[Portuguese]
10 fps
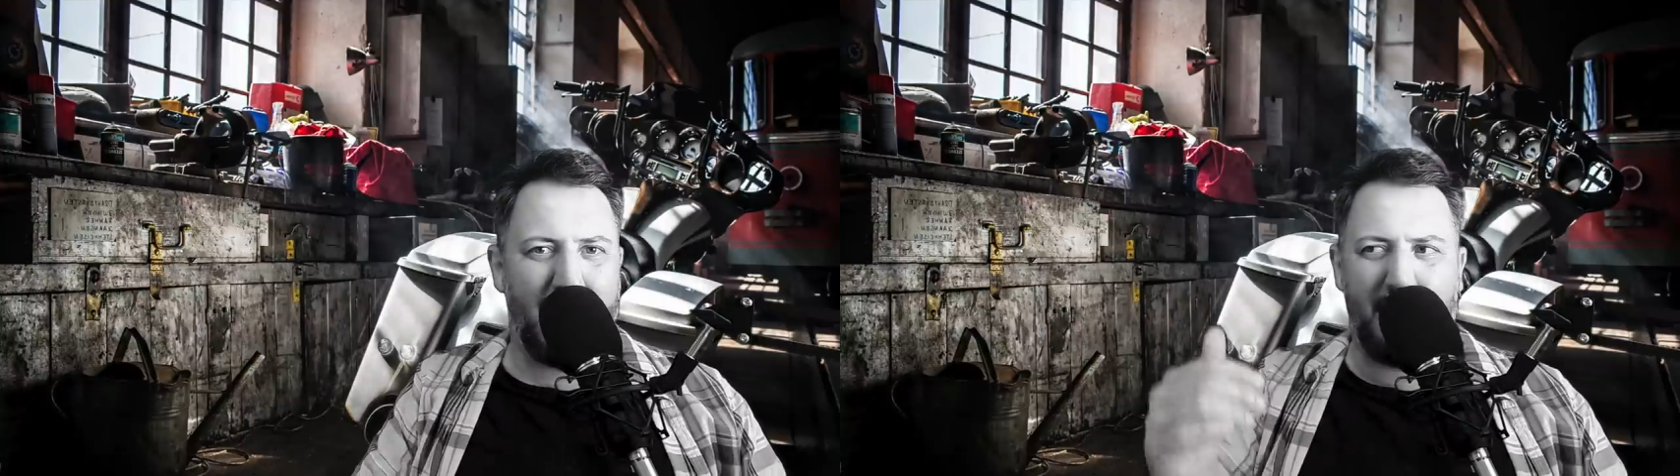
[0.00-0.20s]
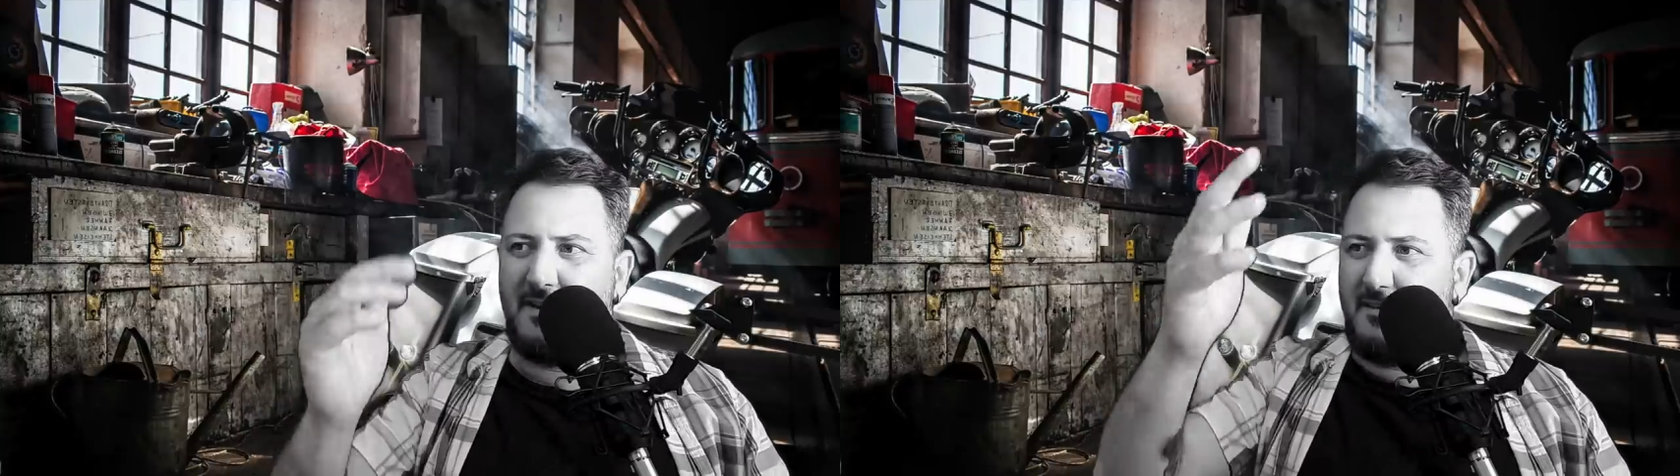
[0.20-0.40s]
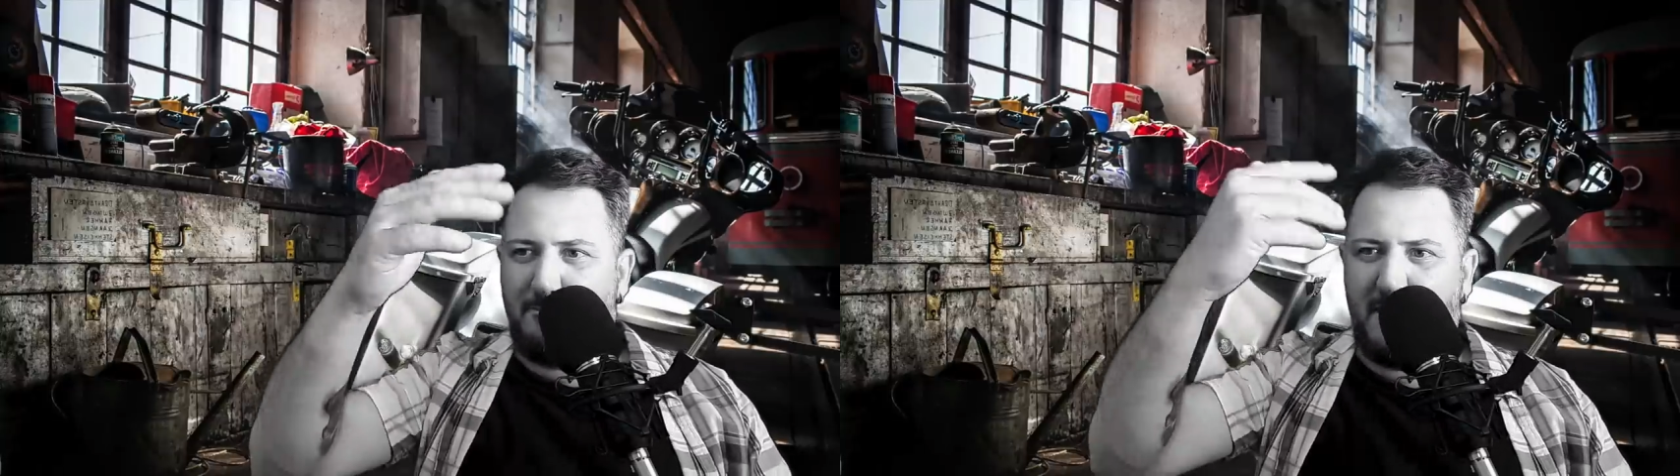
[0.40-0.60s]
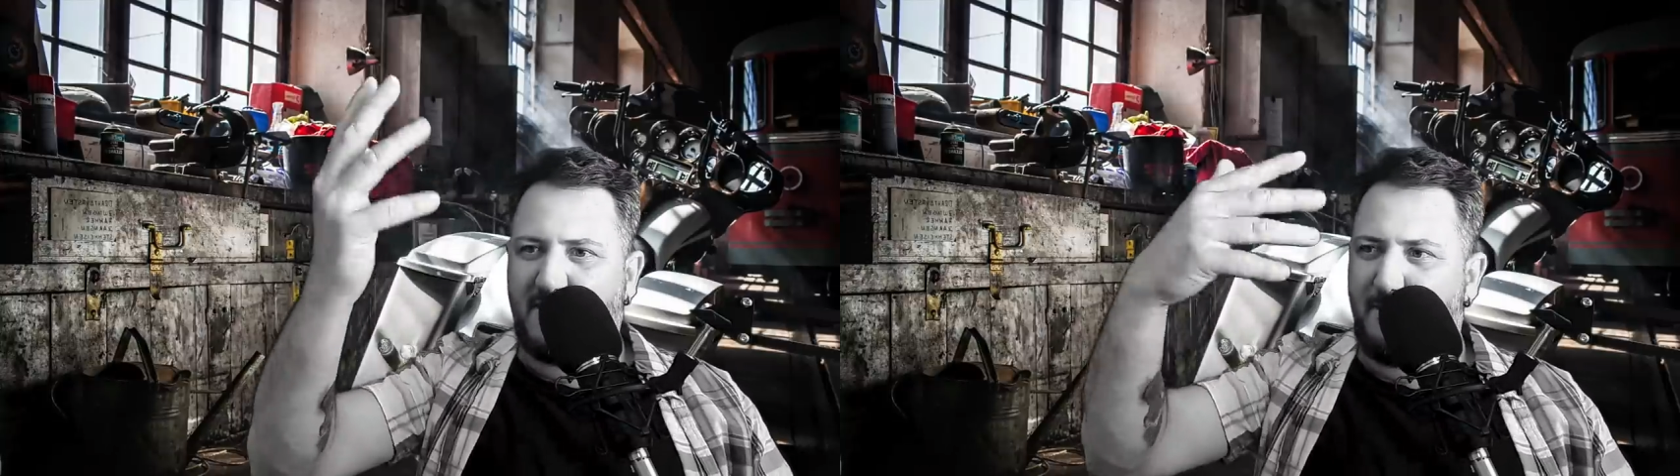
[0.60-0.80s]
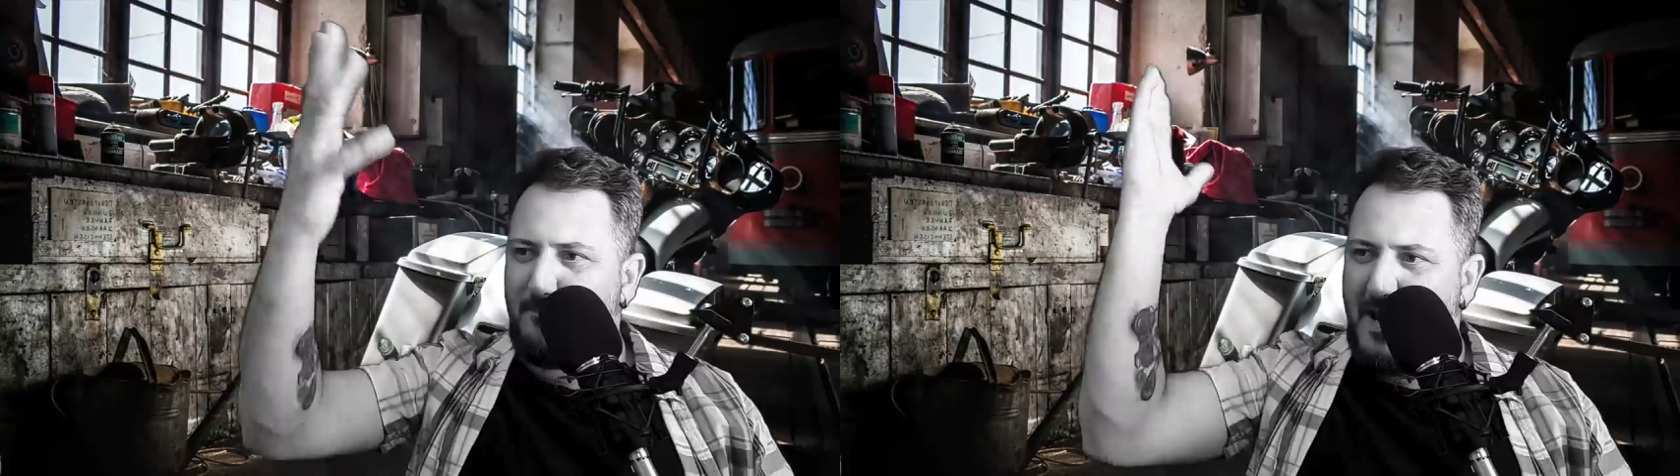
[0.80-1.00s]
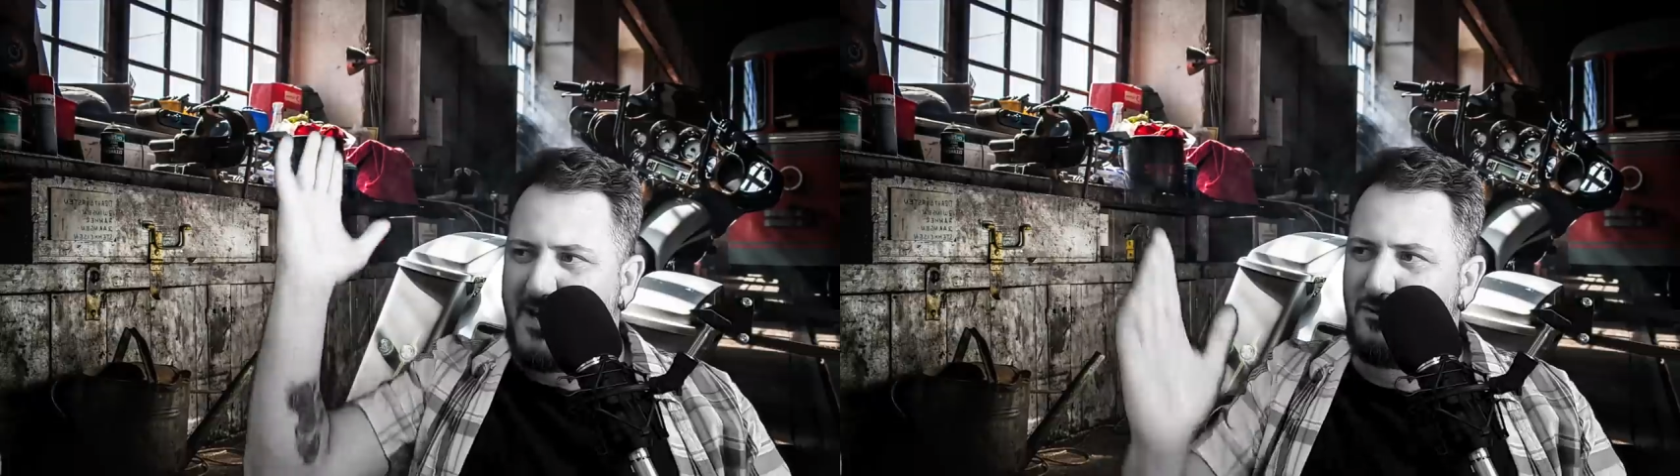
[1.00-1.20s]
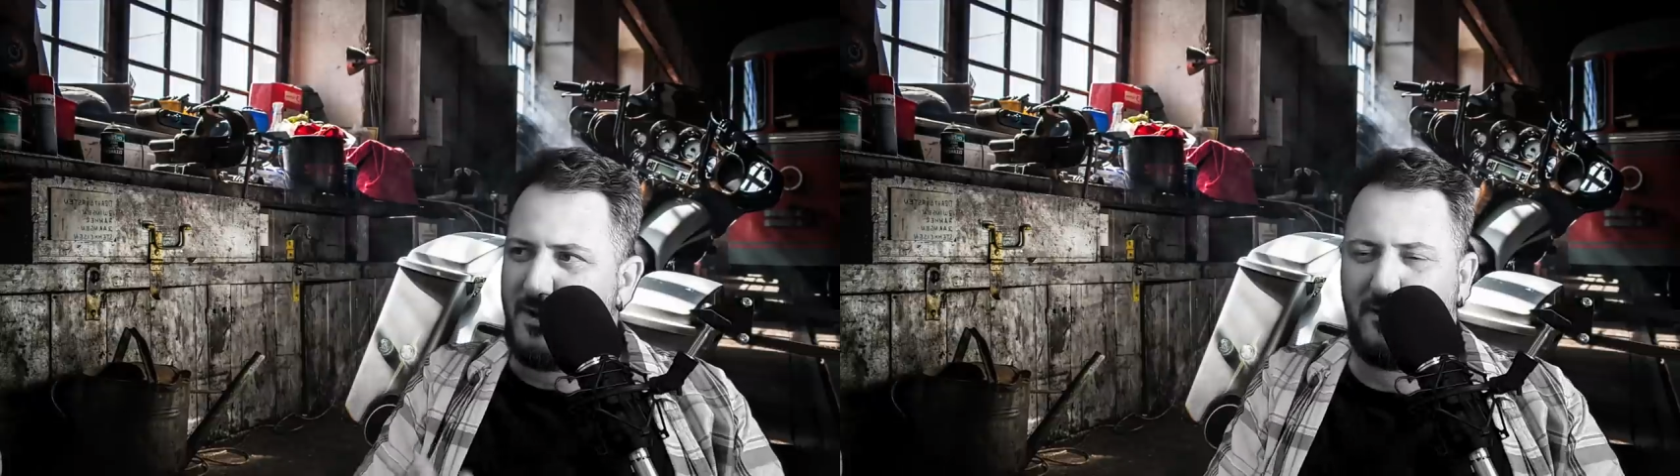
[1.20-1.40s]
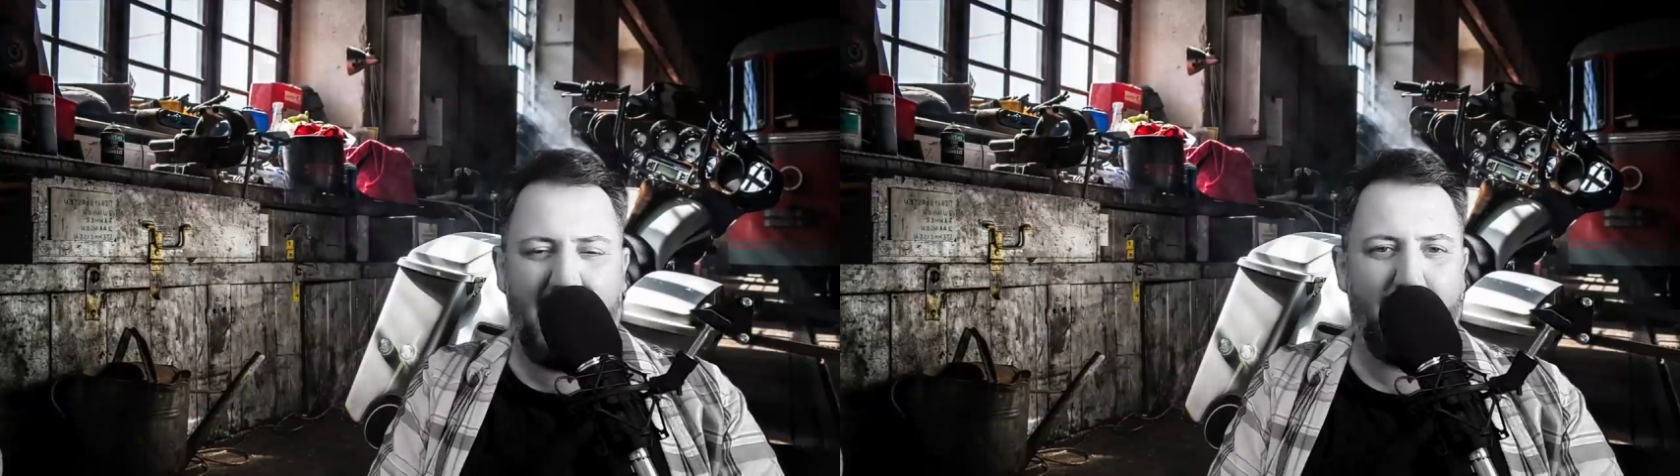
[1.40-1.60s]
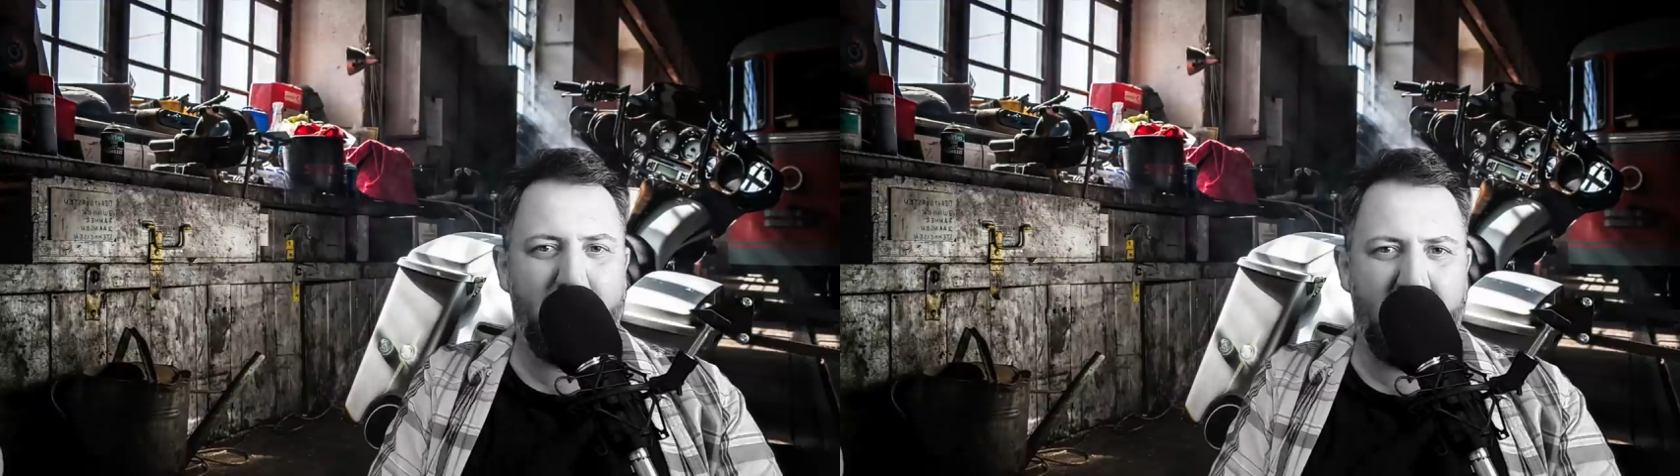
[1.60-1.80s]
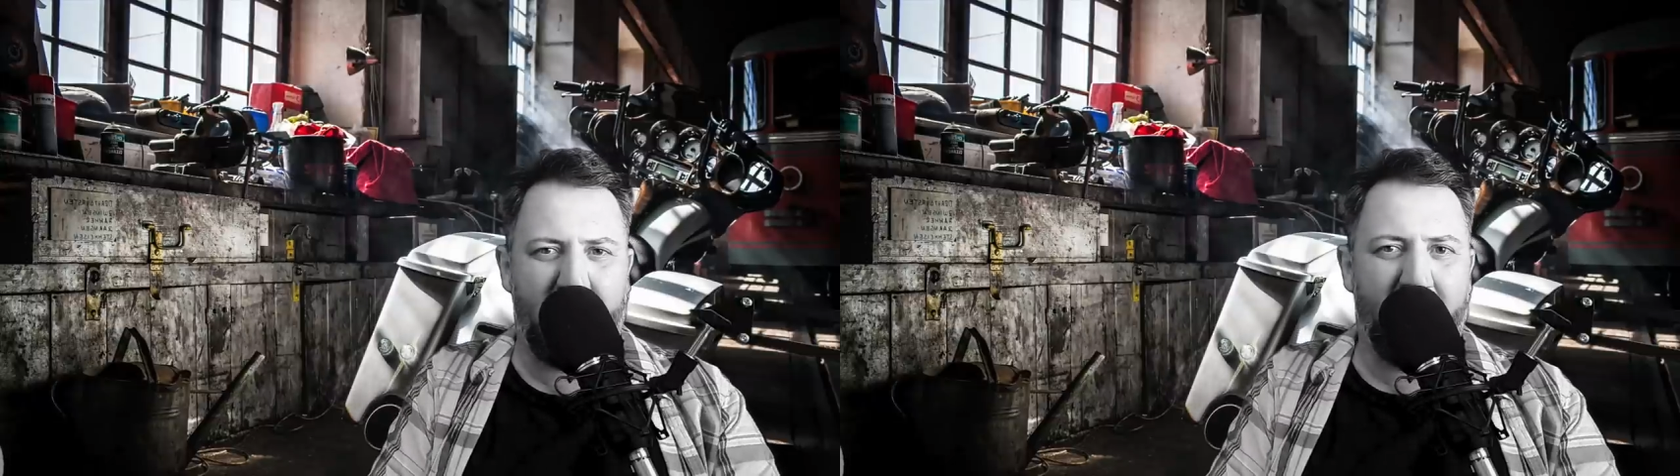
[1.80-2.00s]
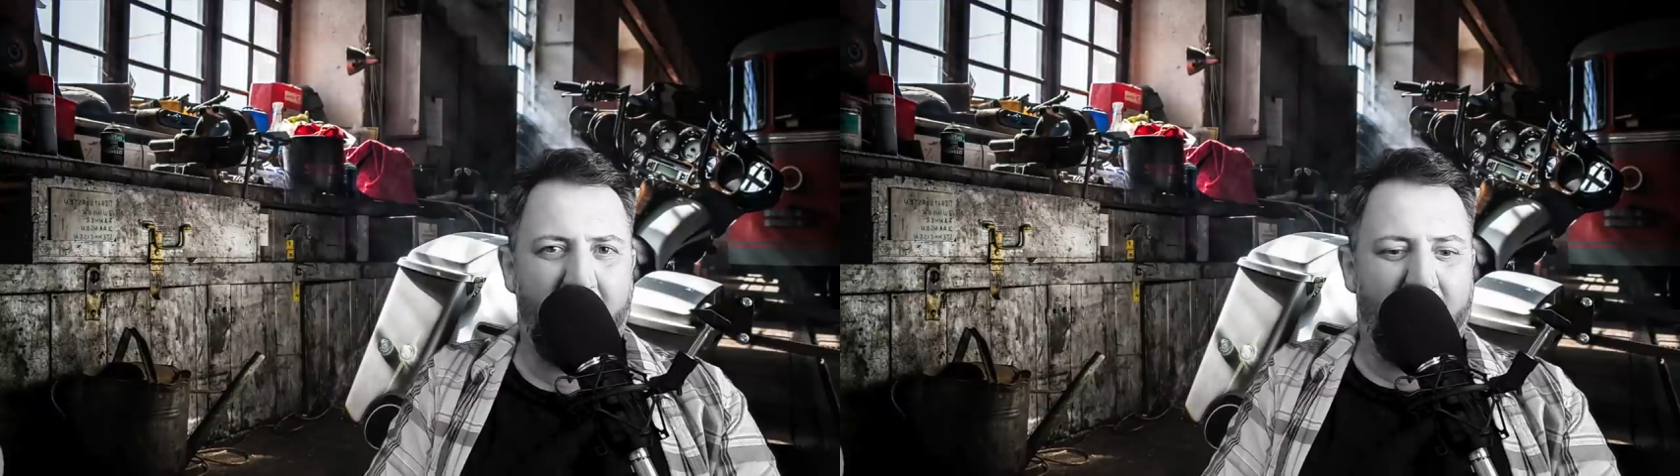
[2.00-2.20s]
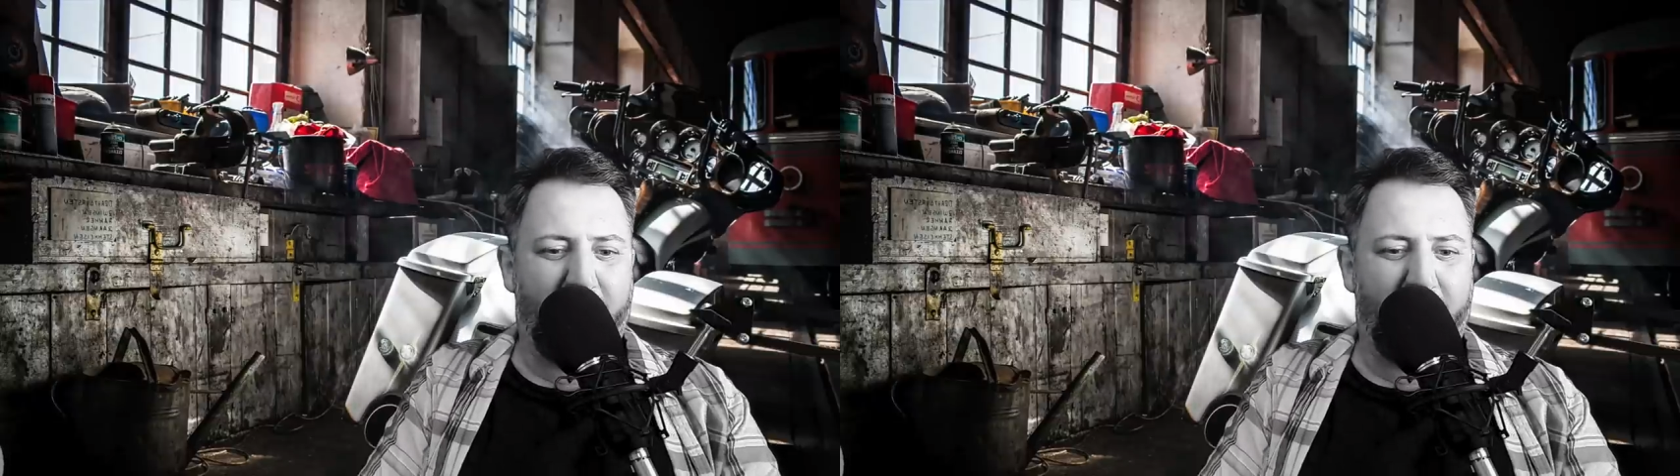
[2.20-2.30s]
Pera, se perde no meio do caminho,